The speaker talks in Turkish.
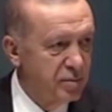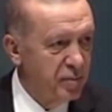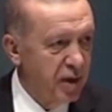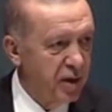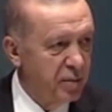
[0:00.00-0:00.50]

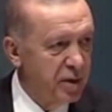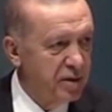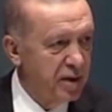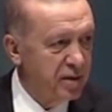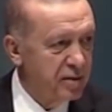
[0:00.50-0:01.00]

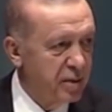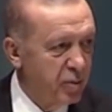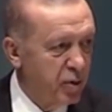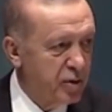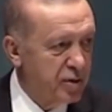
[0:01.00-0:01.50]
parlamenter
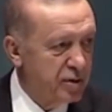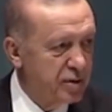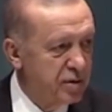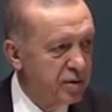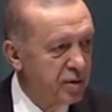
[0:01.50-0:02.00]
demokrasi,
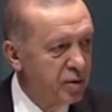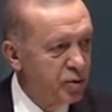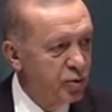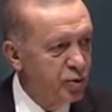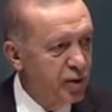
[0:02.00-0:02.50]

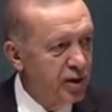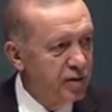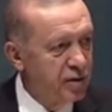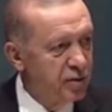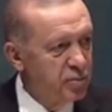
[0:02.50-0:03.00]

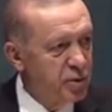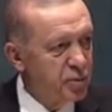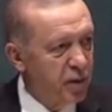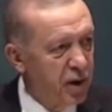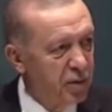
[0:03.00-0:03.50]

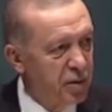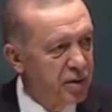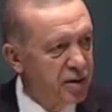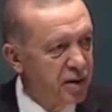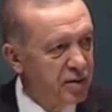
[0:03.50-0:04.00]
güçlendirilmiş
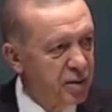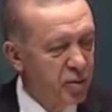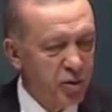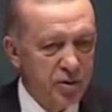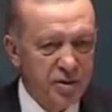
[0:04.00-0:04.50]
parlamenter
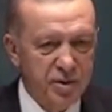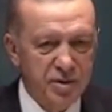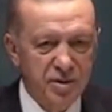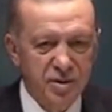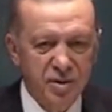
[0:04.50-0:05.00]
demokrasi
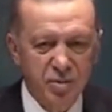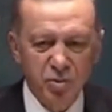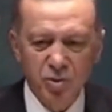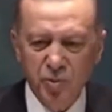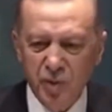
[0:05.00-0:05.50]

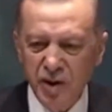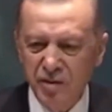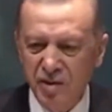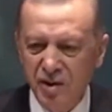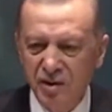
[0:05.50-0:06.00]
bu tür
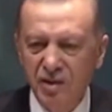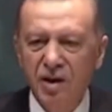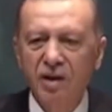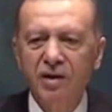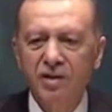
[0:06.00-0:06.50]

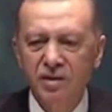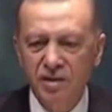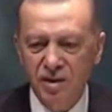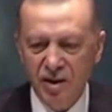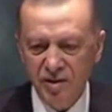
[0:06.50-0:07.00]
palavralarına
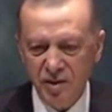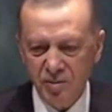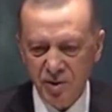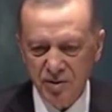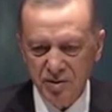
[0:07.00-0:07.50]

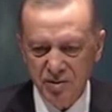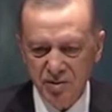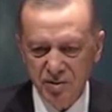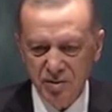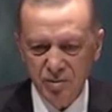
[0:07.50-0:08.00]
aldanmayın.
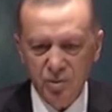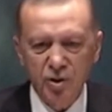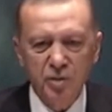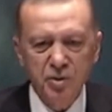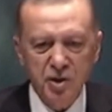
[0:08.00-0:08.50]

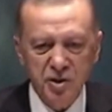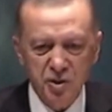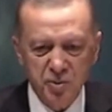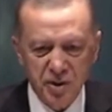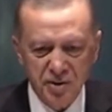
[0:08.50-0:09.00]
Buradan bir şey
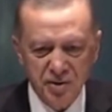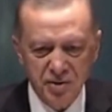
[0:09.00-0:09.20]
çıkmaz.